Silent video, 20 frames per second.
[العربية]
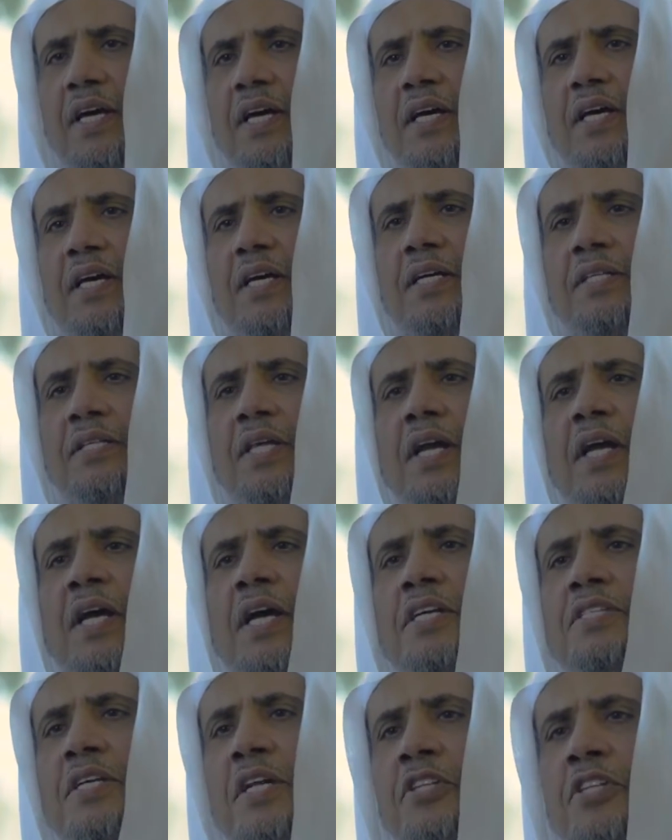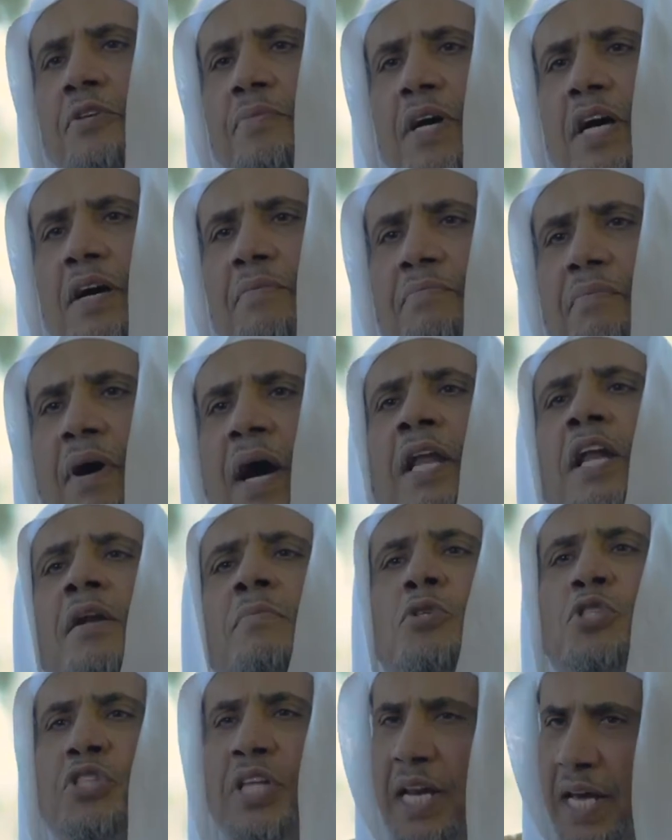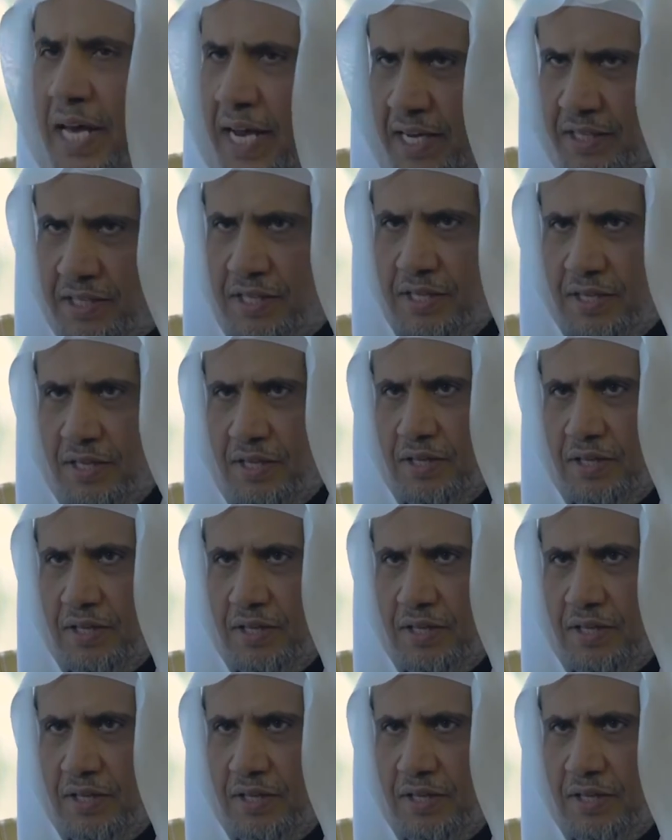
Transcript: آه، تركز الاهتمام على المصطلحات